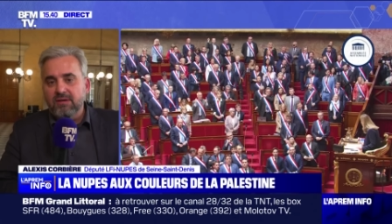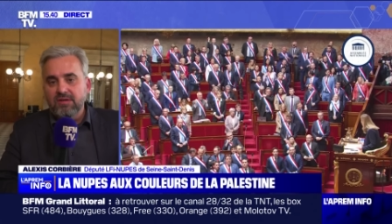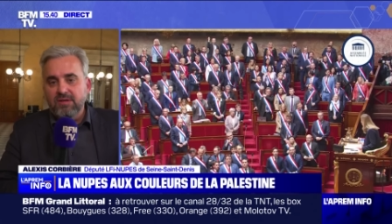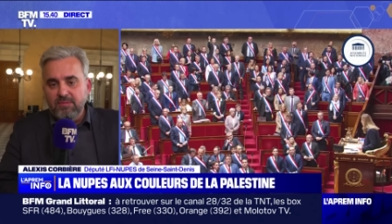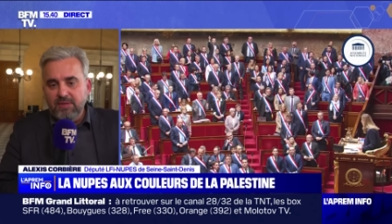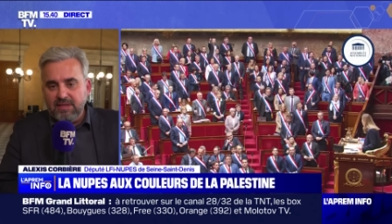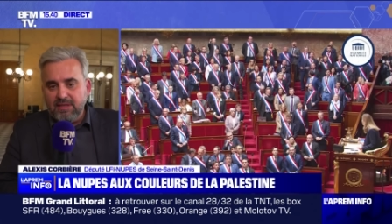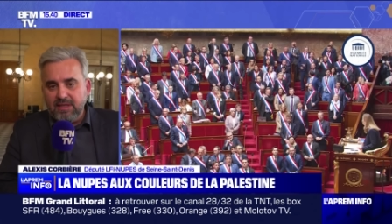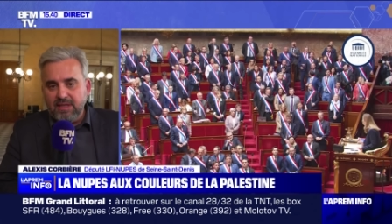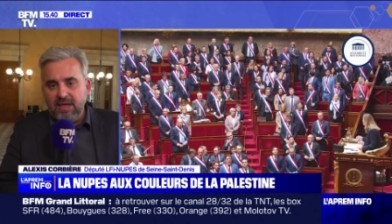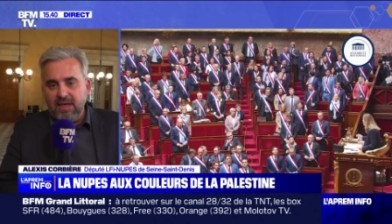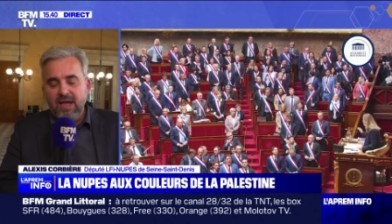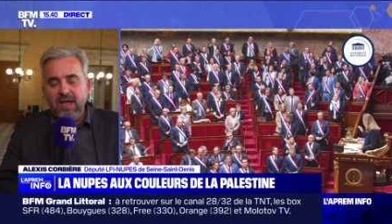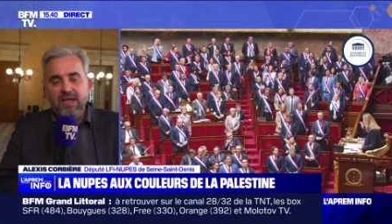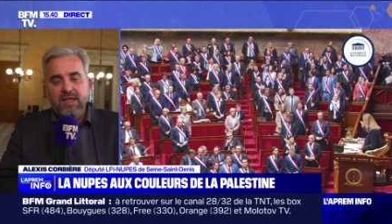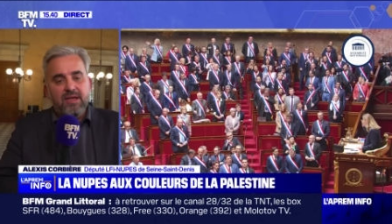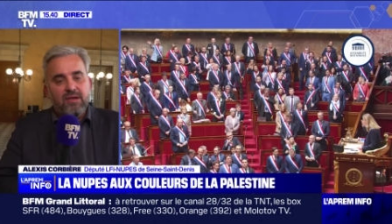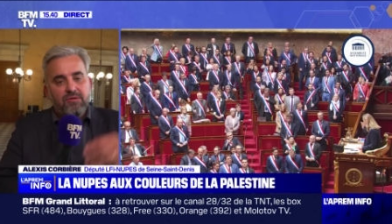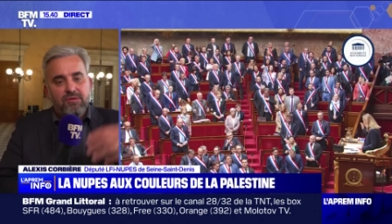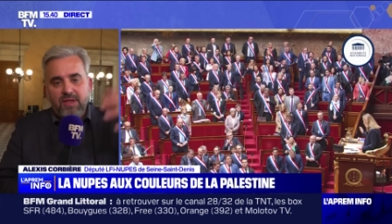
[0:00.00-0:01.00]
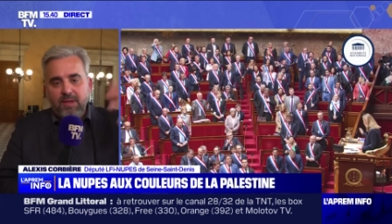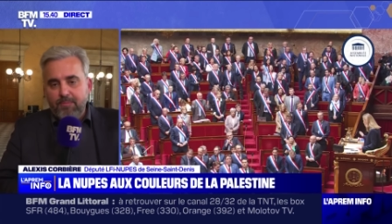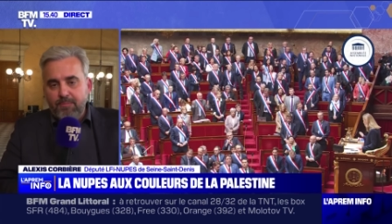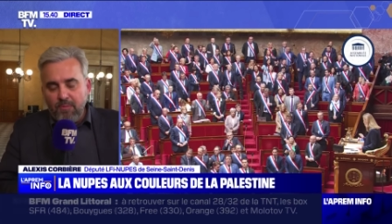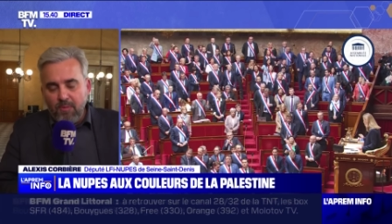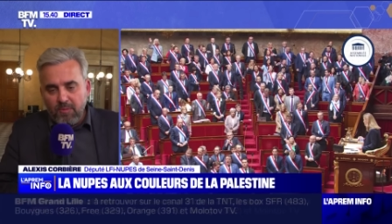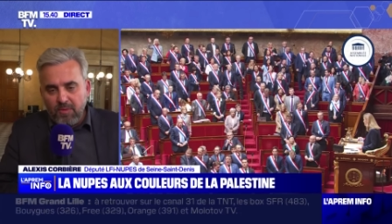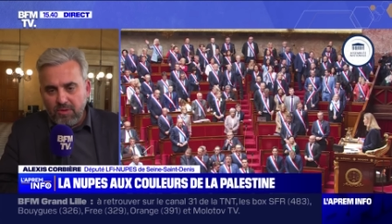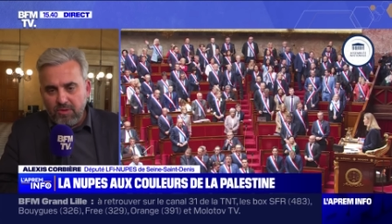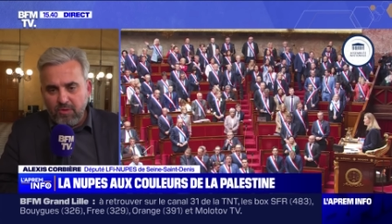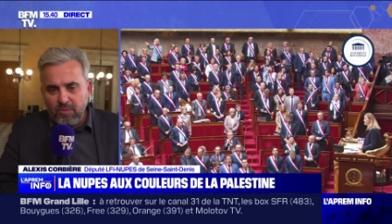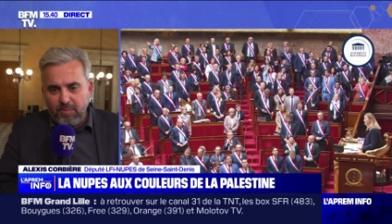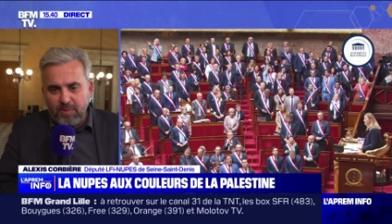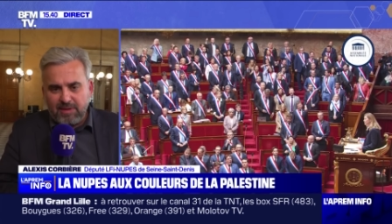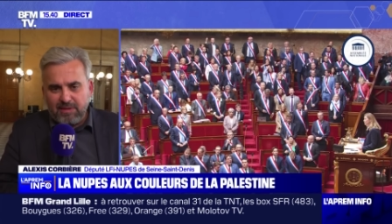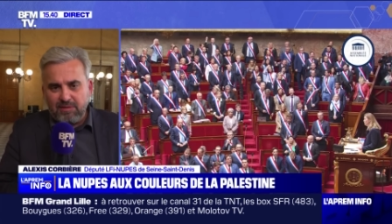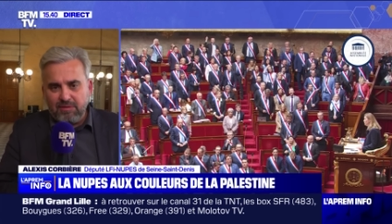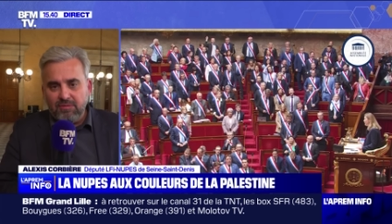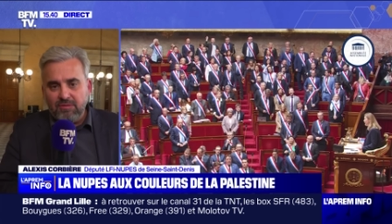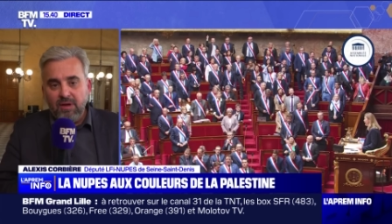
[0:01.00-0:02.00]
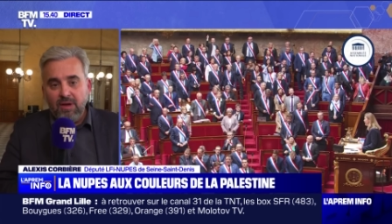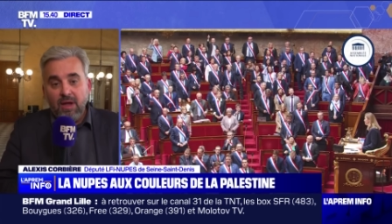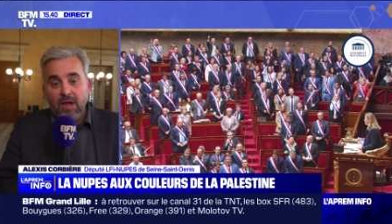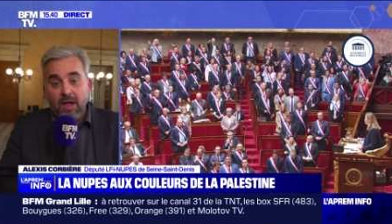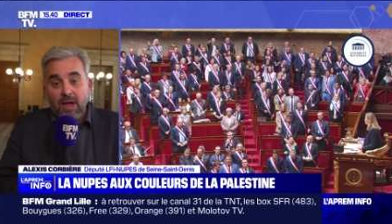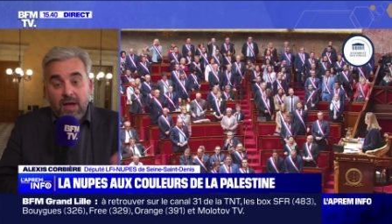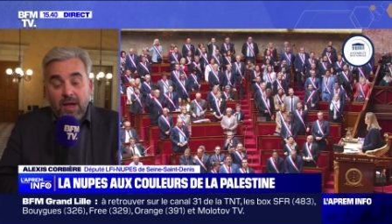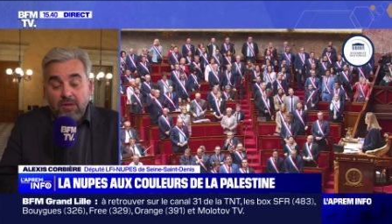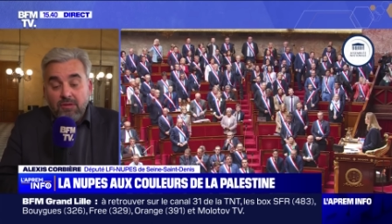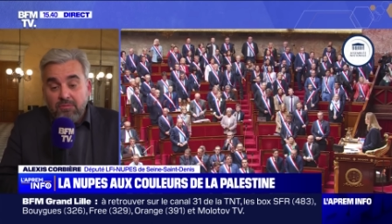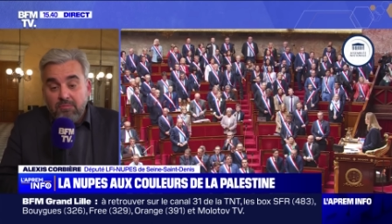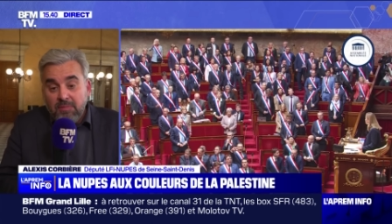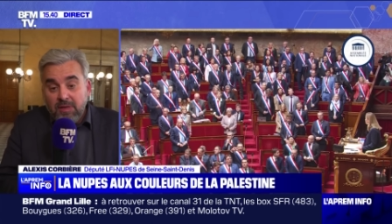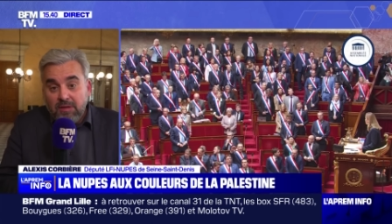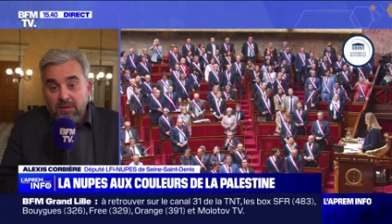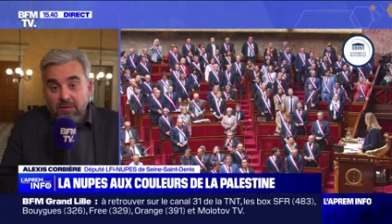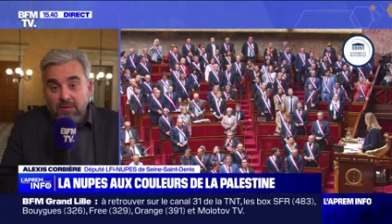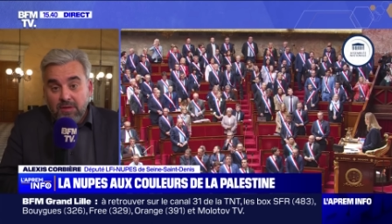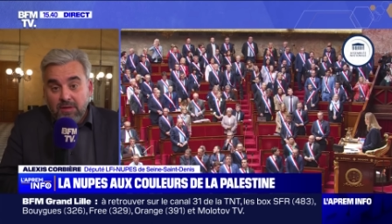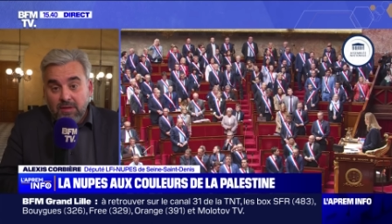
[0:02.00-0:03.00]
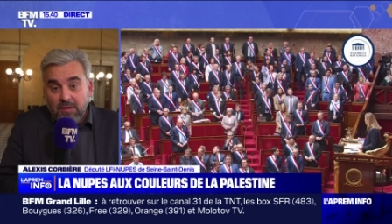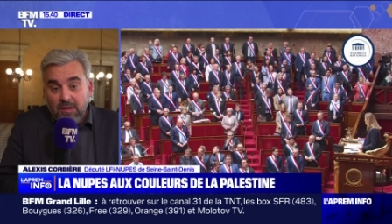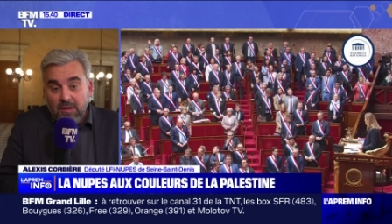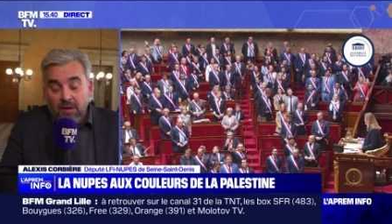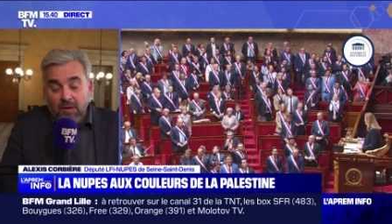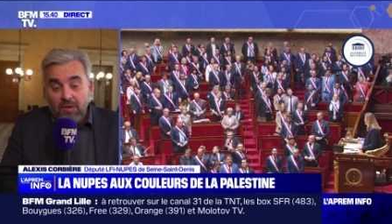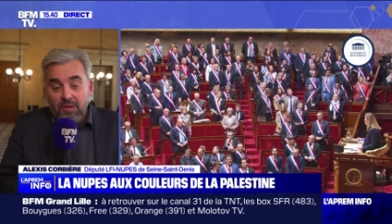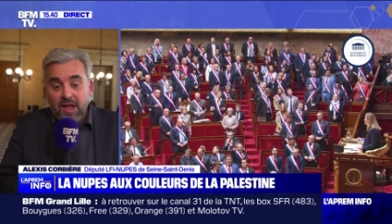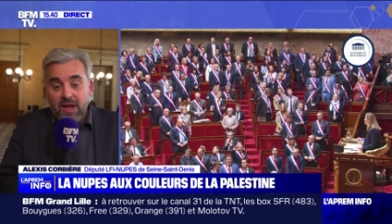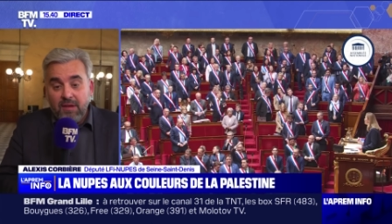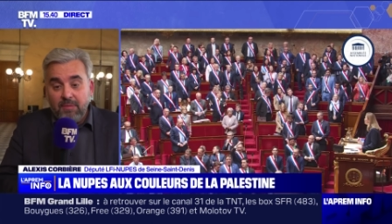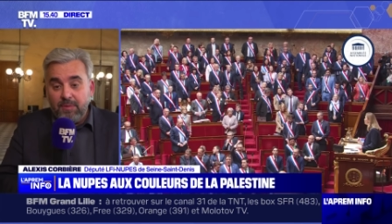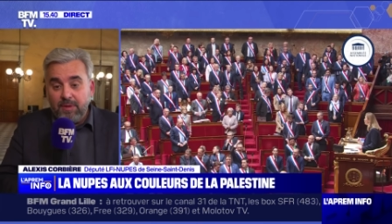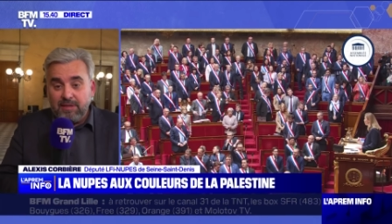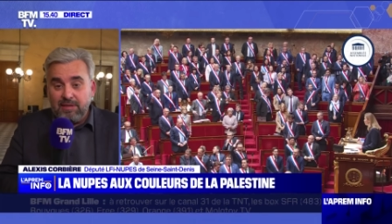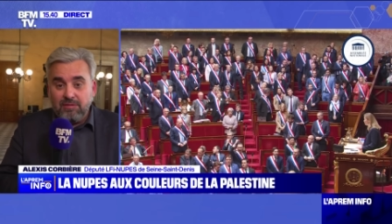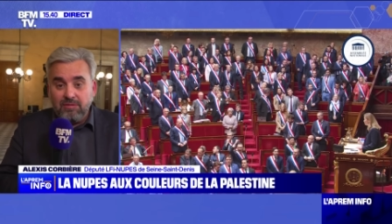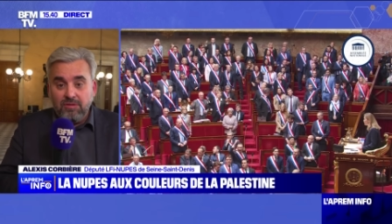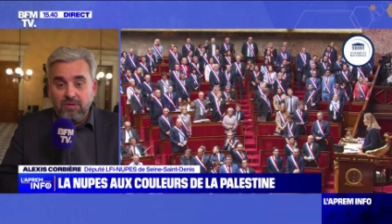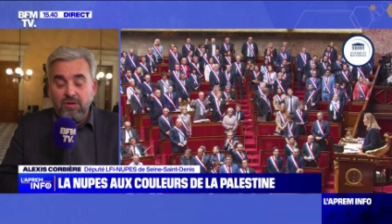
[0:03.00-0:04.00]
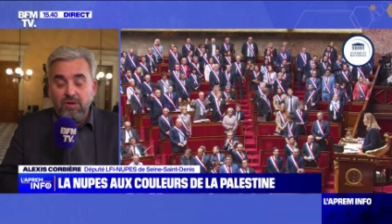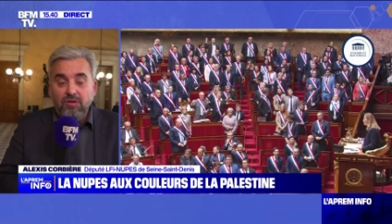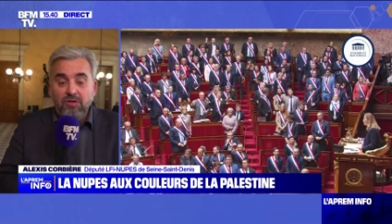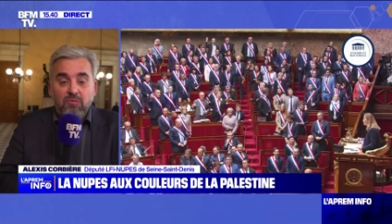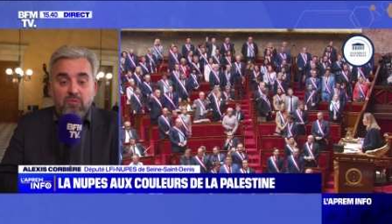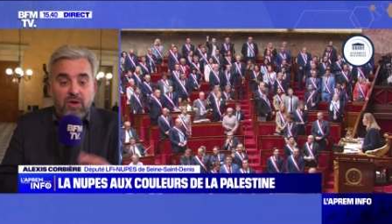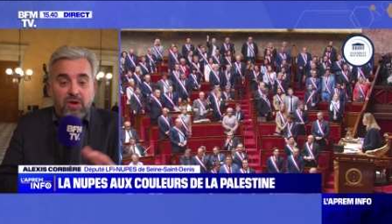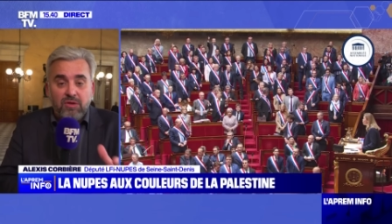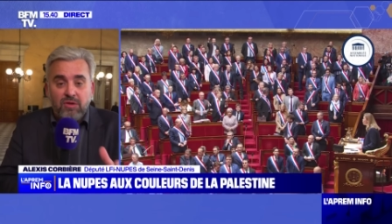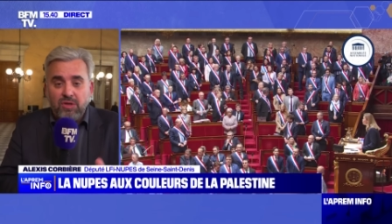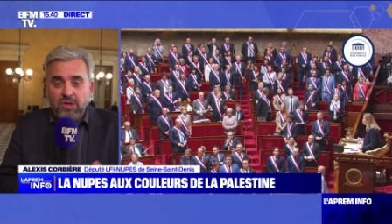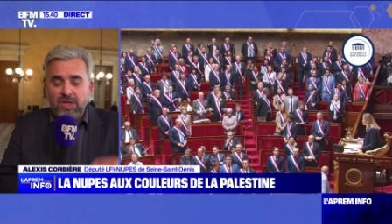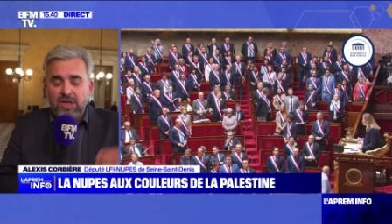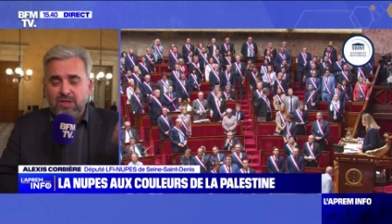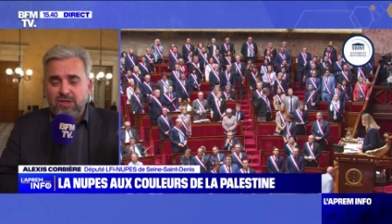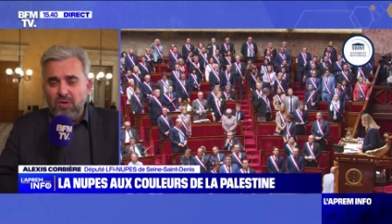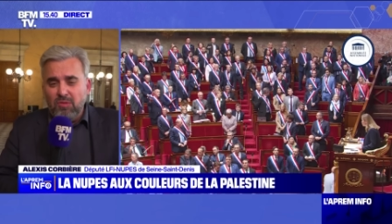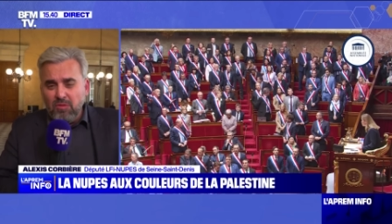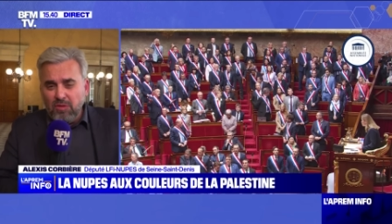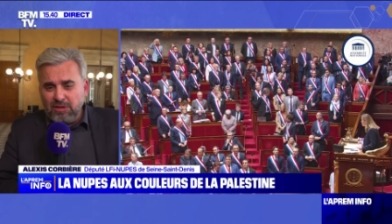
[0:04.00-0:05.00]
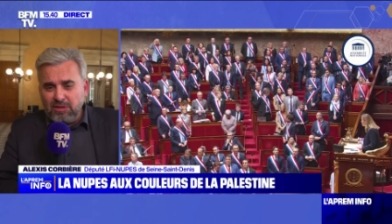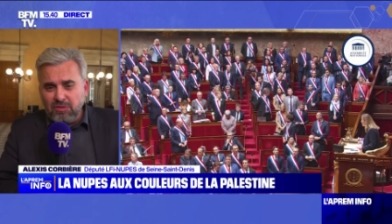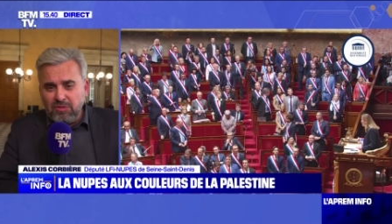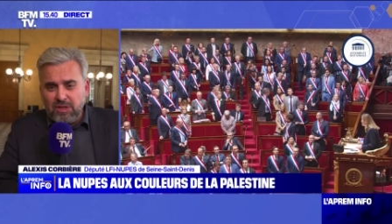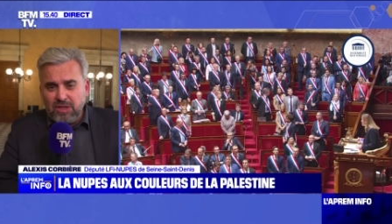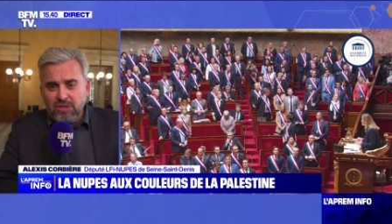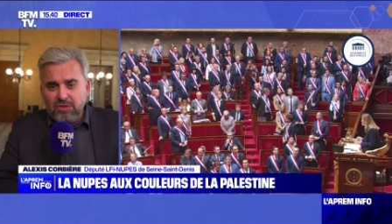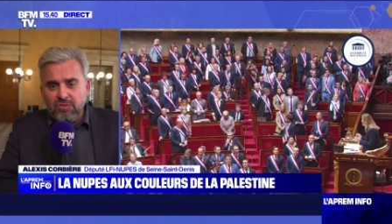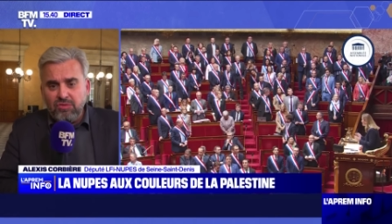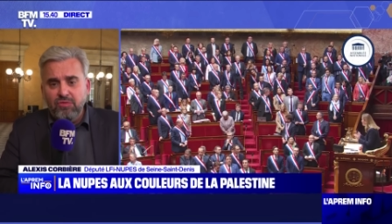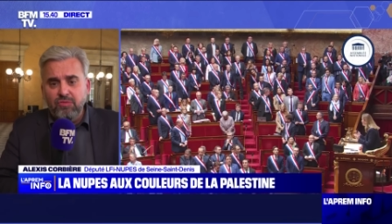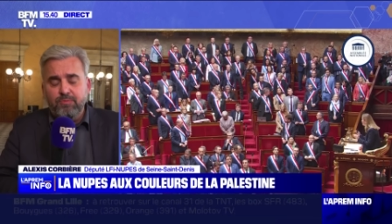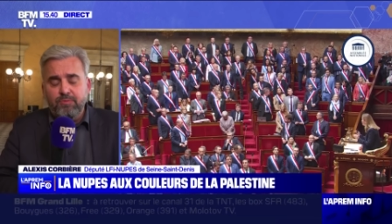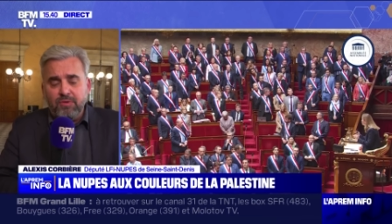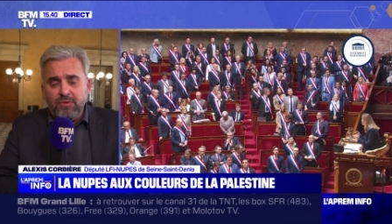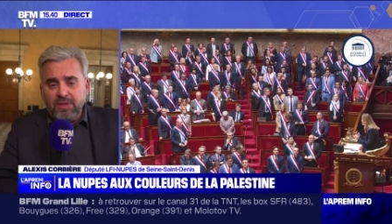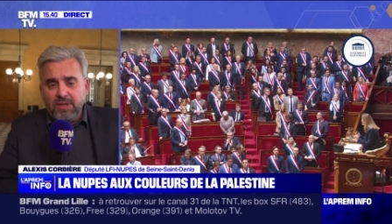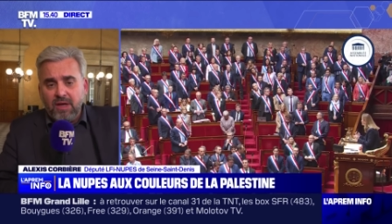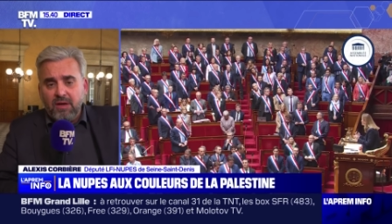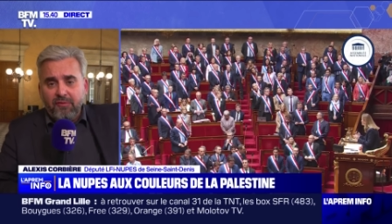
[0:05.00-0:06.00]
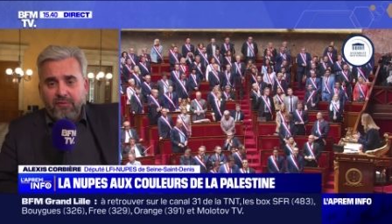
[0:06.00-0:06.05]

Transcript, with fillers: l'hémicycle. Il y a eu des moments de passion. Et là, maintenant, on a l'impression que le moindre geste, un morceau de tissu pour dire